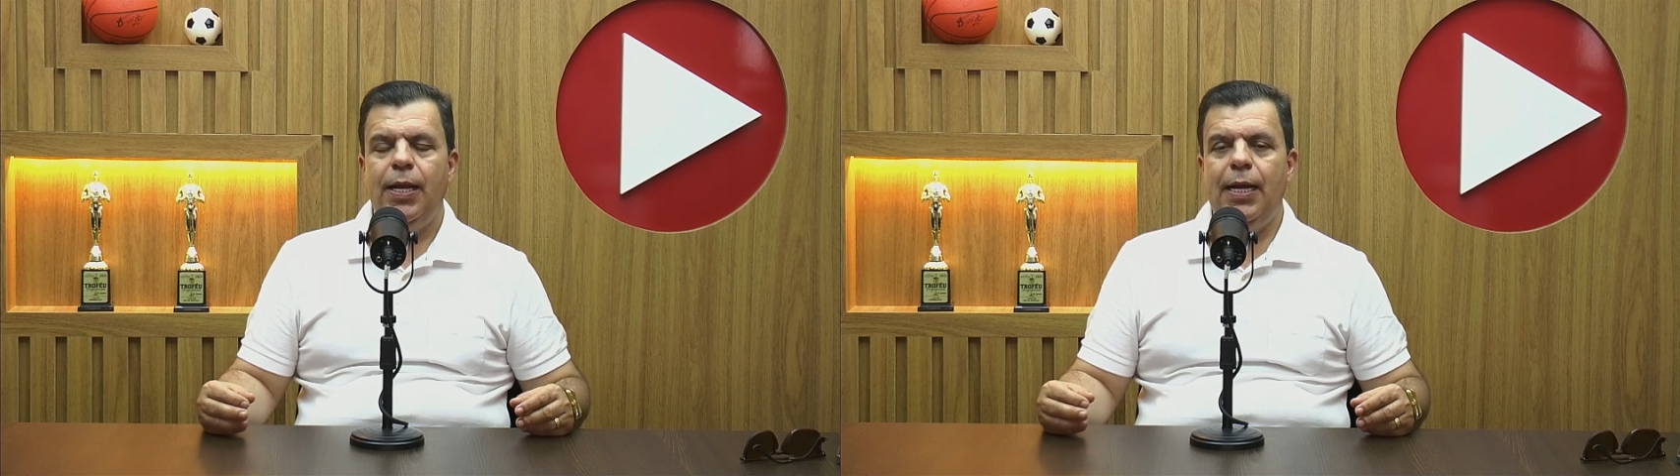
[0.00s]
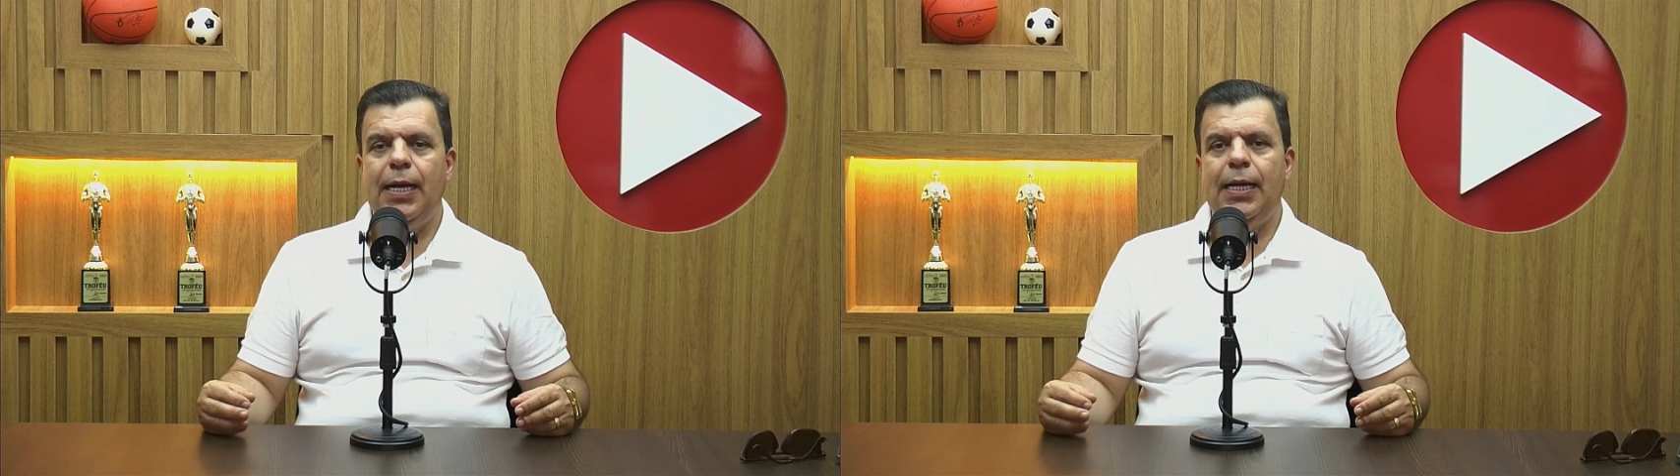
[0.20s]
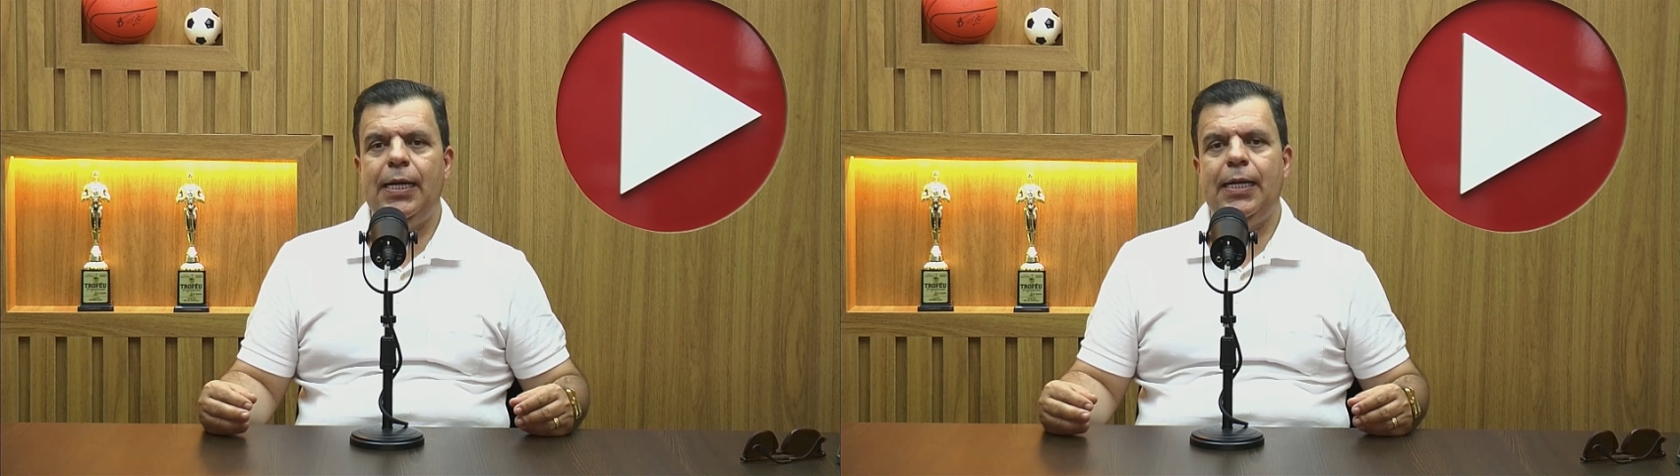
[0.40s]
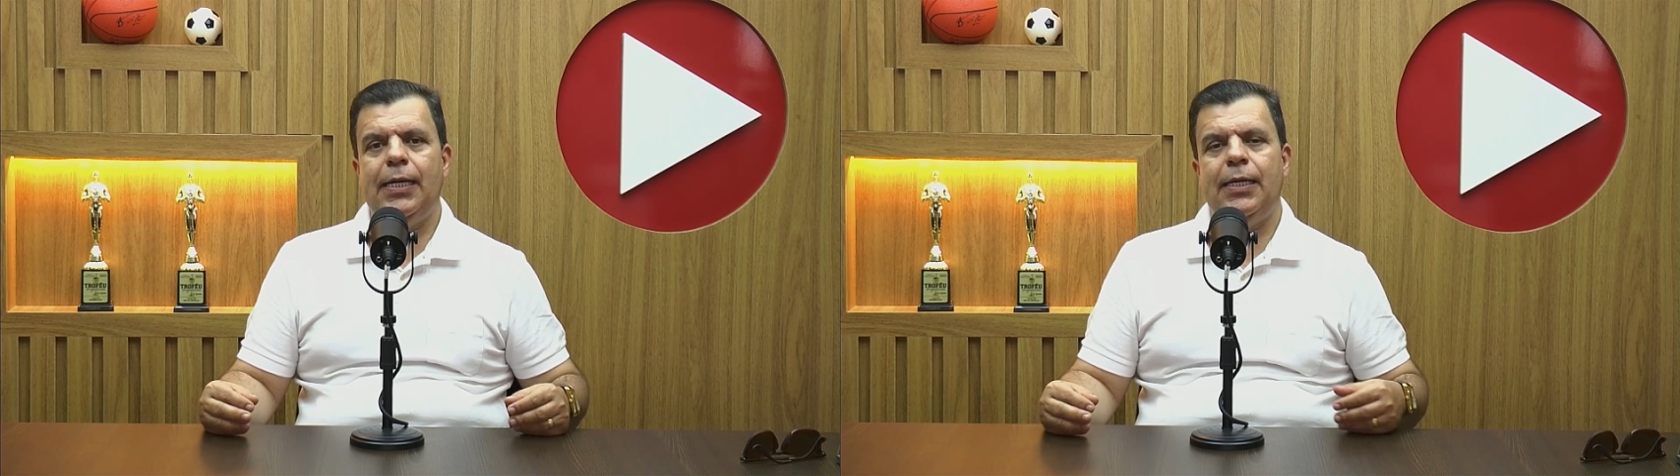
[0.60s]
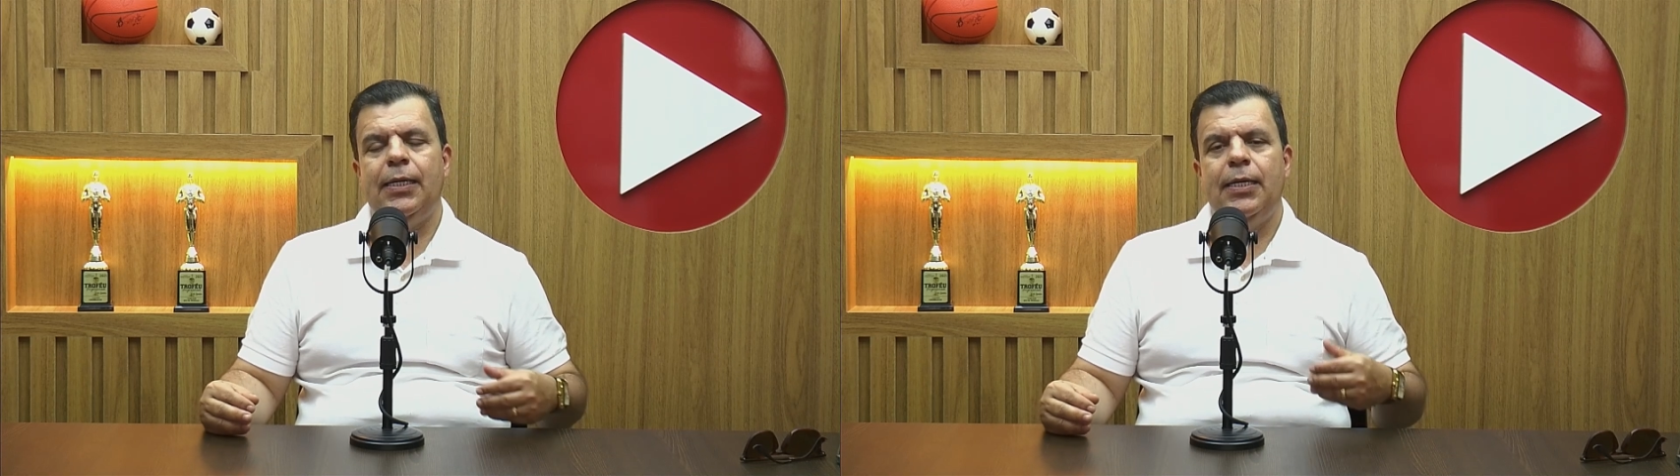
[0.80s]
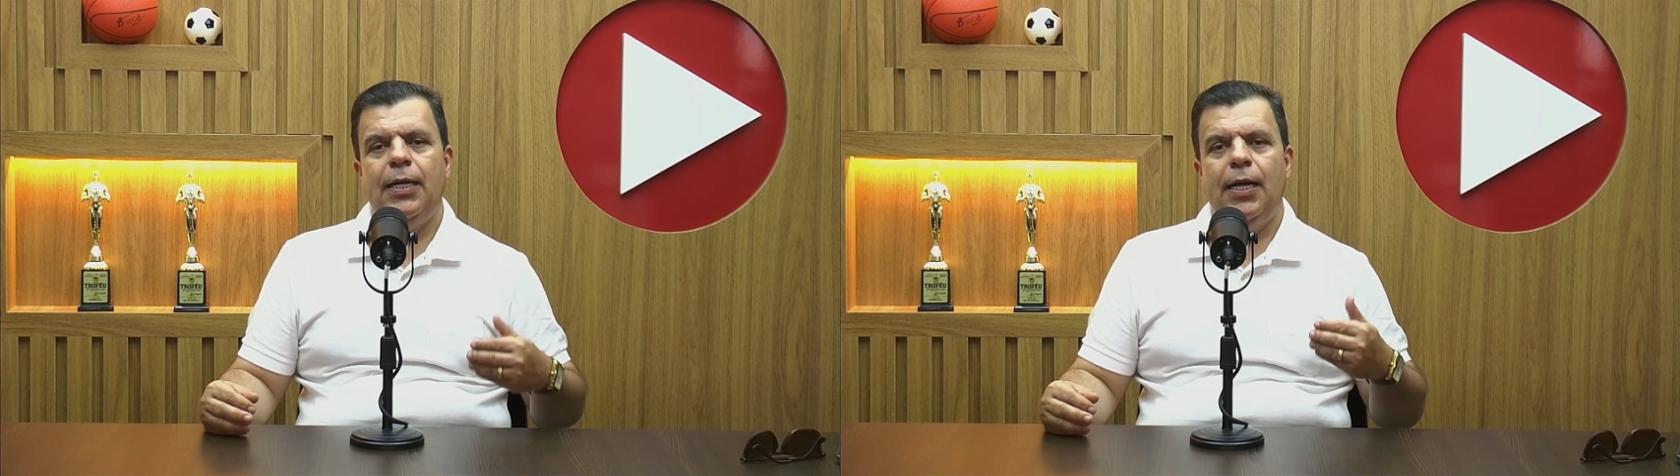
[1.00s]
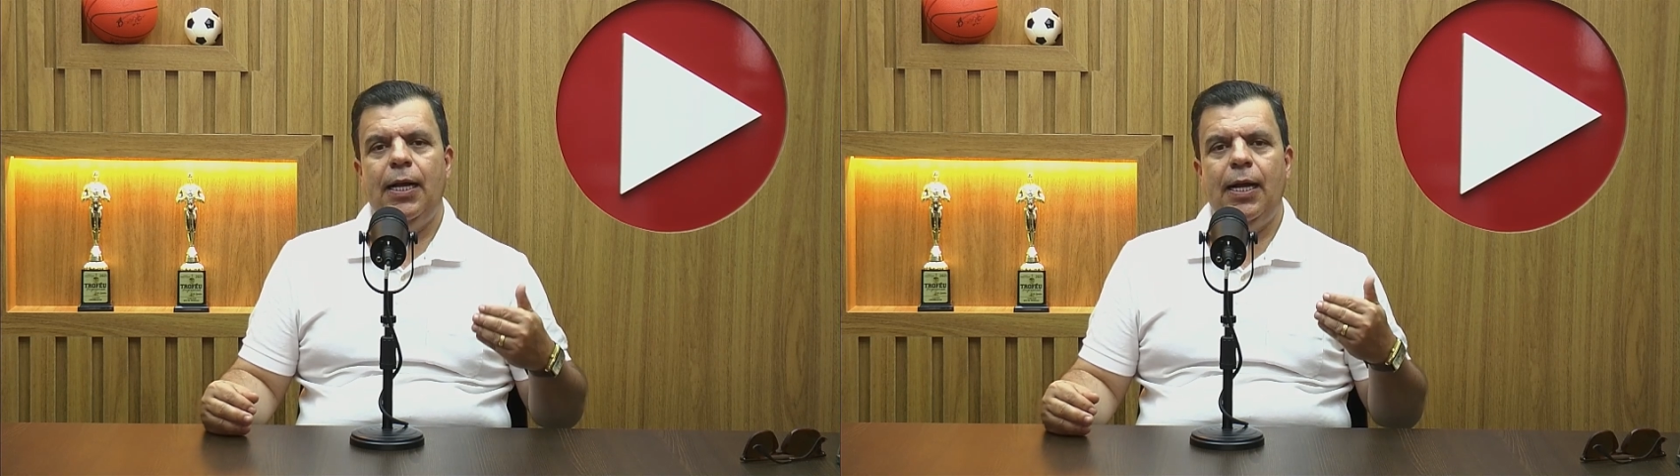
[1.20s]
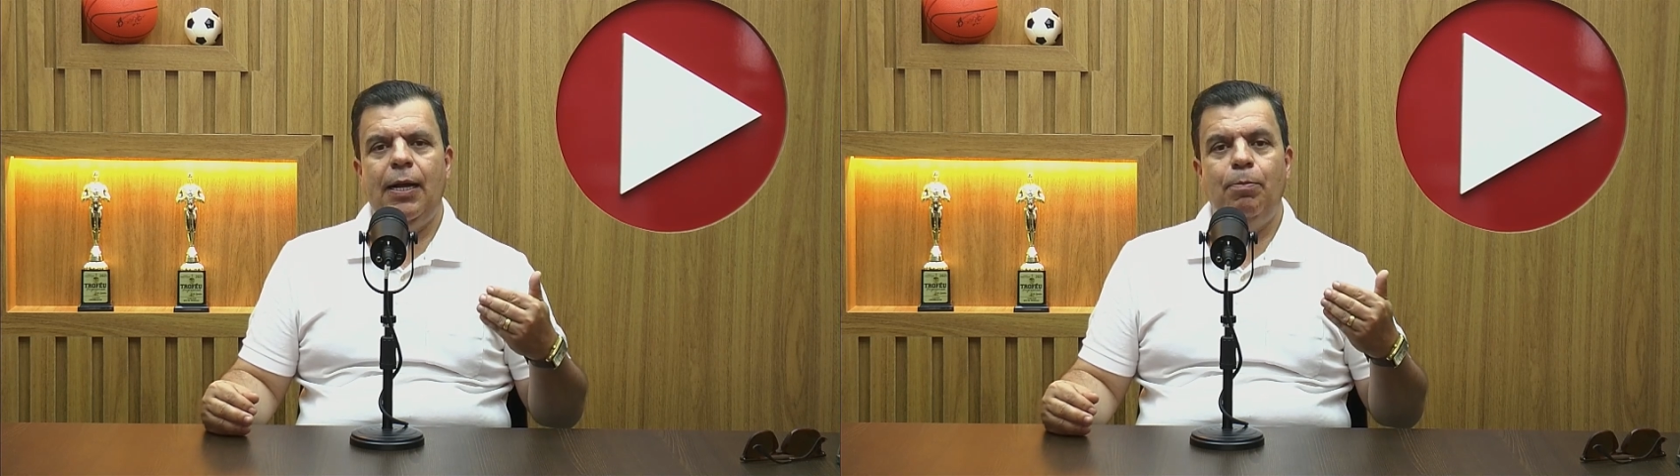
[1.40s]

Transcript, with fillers: à, à